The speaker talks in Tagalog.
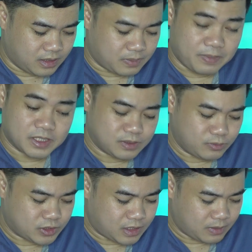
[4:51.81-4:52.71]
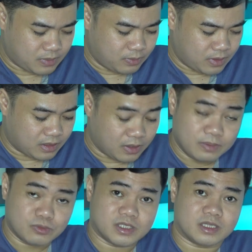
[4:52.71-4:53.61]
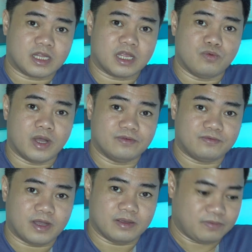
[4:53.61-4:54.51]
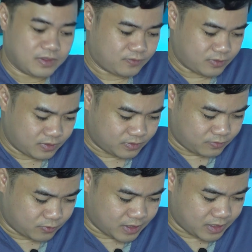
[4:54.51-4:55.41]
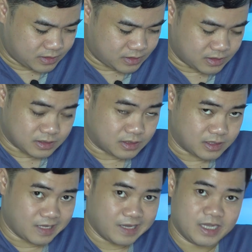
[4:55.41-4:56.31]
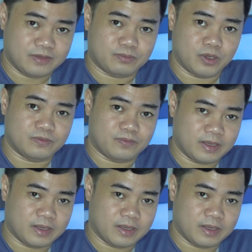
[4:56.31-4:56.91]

ipapatch mo siya, iba, gagawin mo siyang 315. But for, for us, naka 8.5